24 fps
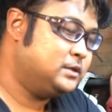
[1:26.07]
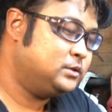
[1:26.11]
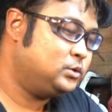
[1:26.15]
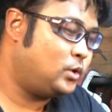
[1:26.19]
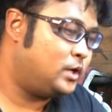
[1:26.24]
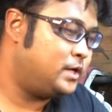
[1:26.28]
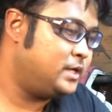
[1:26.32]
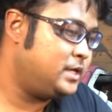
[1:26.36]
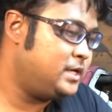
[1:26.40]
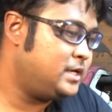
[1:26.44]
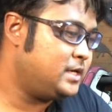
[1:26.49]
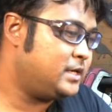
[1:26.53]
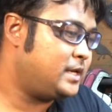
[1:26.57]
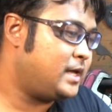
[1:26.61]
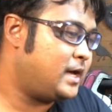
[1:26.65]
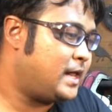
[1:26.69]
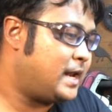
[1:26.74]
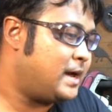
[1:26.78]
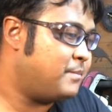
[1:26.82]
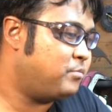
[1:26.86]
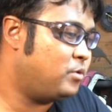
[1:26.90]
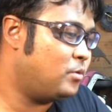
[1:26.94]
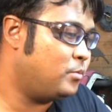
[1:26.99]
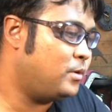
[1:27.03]
ตัวนี้นะค
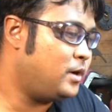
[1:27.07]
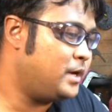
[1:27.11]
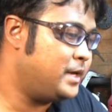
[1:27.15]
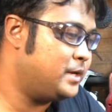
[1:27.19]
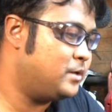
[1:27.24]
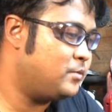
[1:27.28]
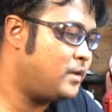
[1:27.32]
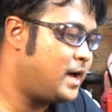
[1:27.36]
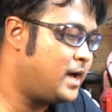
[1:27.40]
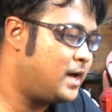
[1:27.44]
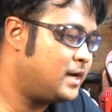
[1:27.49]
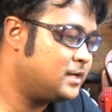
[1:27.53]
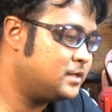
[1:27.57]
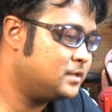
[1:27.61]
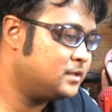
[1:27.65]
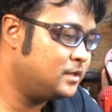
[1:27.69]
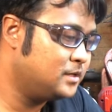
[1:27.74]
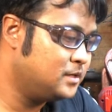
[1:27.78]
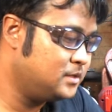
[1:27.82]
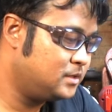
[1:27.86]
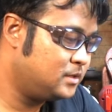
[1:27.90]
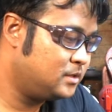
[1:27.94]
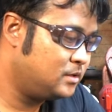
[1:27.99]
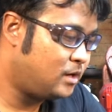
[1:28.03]
รับ ผมก็เห็นว่า เอ
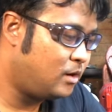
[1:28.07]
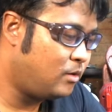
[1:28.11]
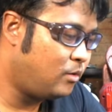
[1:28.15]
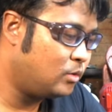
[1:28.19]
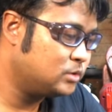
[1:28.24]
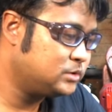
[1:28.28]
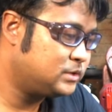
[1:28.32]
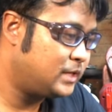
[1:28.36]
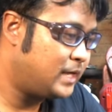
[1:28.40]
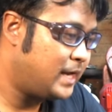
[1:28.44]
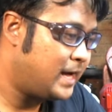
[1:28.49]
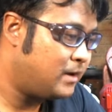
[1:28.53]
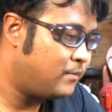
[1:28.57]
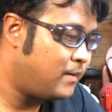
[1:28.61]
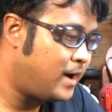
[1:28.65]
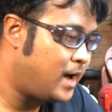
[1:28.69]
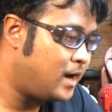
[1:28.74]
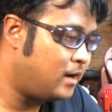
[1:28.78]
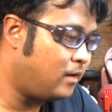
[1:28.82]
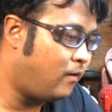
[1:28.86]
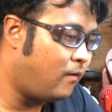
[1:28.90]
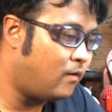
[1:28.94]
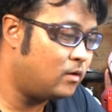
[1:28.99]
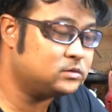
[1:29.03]
อเขาโฆษณาว่า
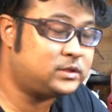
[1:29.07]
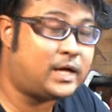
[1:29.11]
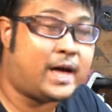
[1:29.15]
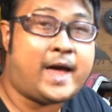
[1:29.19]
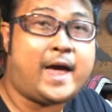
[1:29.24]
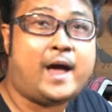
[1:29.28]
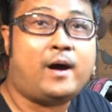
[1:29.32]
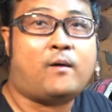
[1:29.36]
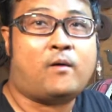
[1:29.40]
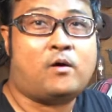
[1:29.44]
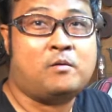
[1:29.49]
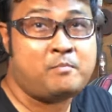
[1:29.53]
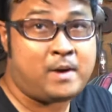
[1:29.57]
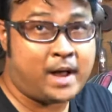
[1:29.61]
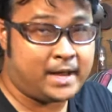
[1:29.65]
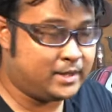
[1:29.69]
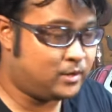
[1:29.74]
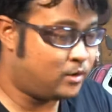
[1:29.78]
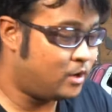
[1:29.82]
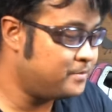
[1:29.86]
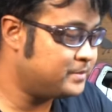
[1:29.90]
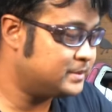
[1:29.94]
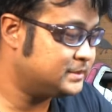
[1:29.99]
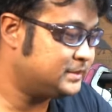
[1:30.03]
ของแท้ของใหม่
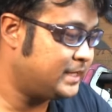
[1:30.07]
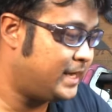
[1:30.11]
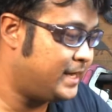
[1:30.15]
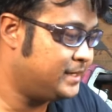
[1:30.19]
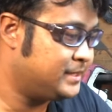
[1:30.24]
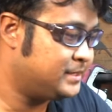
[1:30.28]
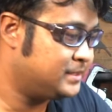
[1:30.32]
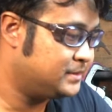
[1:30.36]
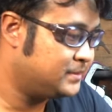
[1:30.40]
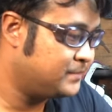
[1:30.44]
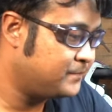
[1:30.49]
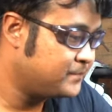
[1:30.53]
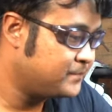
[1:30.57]
นต์